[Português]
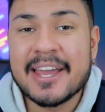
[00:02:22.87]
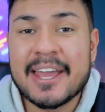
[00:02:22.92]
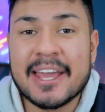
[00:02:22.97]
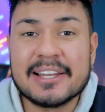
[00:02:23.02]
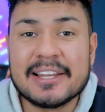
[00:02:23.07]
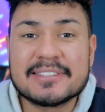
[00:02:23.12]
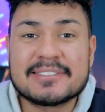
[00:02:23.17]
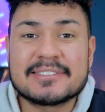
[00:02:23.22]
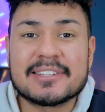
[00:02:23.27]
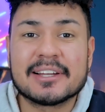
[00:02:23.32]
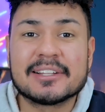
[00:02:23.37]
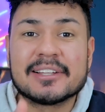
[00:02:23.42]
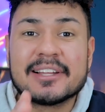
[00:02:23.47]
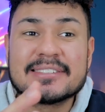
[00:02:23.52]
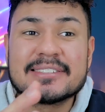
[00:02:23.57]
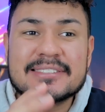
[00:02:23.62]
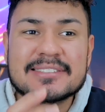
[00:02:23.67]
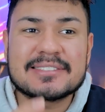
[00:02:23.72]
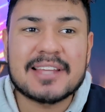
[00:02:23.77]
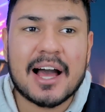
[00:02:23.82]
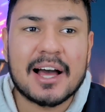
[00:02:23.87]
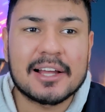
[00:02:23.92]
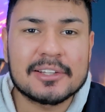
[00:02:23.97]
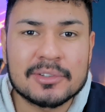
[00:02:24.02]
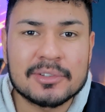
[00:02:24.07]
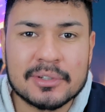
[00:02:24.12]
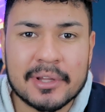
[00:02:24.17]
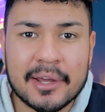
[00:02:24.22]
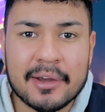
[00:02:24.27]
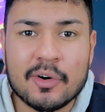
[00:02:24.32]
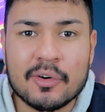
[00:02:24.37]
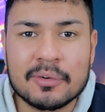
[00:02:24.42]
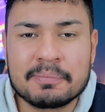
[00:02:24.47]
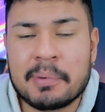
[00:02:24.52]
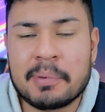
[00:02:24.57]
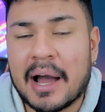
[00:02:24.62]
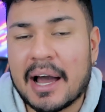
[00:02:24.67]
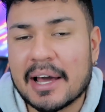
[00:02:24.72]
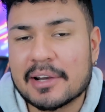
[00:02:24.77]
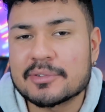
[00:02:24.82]
ele ser lançado, né,
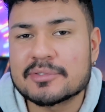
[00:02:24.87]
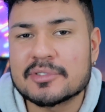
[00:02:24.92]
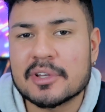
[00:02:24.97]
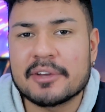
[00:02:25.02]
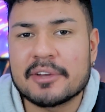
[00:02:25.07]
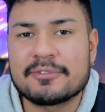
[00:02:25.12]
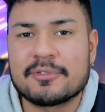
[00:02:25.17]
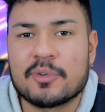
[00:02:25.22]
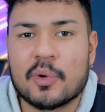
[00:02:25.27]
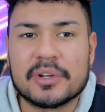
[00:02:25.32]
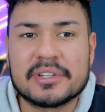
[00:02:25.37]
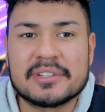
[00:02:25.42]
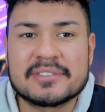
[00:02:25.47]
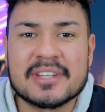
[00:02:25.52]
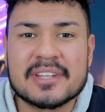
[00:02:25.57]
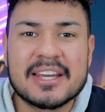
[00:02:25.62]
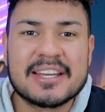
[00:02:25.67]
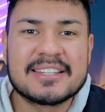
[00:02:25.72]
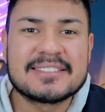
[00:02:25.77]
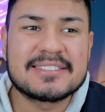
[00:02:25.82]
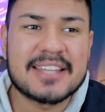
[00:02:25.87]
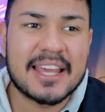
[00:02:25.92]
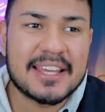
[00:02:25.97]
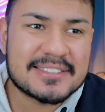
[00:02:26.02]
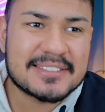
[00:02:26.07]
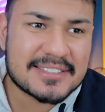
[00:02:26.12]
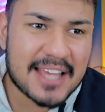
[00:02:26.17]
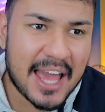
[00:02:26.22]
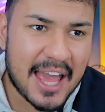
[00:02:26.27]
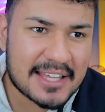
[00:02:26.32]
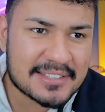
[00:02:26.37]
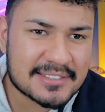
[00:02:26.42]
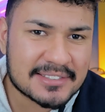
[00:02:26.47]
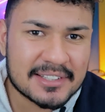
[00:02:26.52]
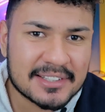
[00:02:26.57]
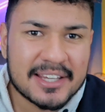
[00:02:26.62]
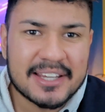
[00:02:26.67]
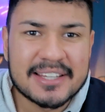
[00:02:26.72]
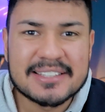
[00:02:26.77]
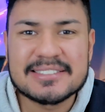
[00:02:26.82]
para os iPhones
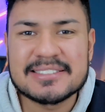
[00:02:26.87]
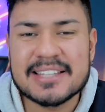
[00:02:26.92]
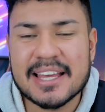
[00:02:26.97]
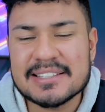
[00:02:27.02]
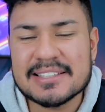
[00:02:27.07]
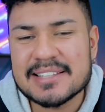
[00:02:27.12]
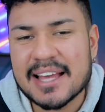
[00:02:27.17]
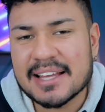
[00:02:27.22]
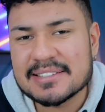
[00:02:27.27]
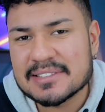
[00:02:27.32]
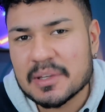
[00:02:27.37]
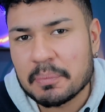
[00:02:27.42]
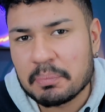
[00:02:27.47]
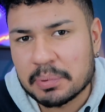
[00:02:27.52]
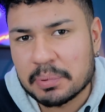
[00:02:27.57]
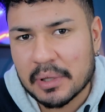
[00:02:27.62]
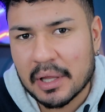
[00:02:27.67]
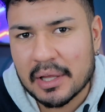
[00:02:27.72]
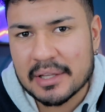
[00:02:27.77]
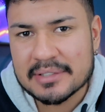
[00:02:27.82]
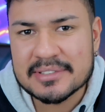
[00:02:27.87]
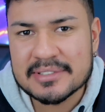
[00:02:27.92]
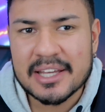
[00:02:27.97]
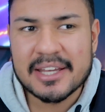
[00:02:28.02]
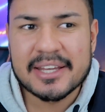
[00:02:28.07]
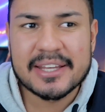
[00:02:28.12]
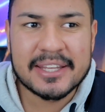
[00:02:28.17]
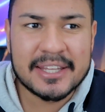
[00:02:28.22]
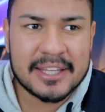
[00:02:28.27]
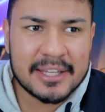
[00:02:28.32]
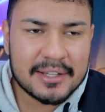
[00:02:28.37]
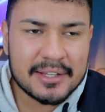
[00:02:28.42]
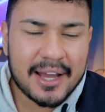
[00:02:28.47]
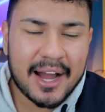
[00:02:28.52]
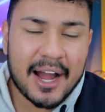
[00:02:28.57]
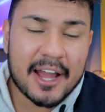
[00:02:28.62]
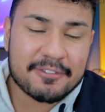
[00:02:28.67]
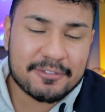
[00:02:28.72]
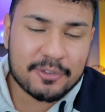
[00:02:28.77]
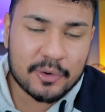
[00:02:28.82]
6S, 6S Plus, Plus e
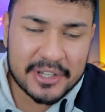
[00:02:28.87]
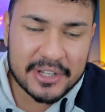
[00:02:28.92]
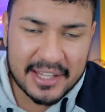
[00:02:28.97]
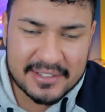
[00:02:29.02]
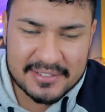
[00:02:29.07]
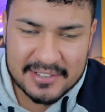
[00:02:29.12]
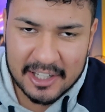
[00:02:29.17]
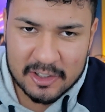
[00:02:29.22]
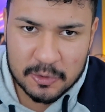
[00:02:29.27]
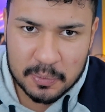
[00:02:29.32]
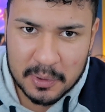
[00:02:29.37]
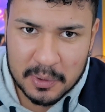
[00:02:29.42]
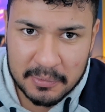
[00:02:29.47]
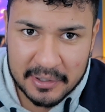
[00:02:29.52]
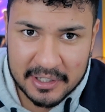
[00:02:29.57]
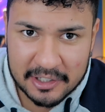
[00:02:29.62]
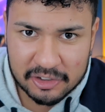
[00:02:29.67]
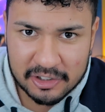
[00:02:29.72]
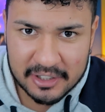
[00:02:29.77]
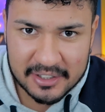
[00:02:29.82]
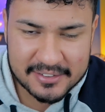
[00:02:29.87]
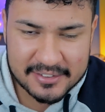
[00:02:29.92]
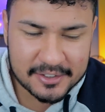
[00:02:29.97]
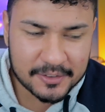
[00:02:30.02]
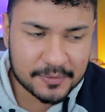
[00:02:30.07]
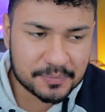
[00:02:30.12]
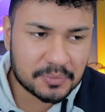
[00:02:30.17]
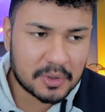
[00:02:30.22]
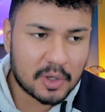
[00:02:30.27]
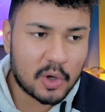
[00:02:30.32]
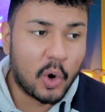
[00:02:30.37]
iPhone SE de primeira geração.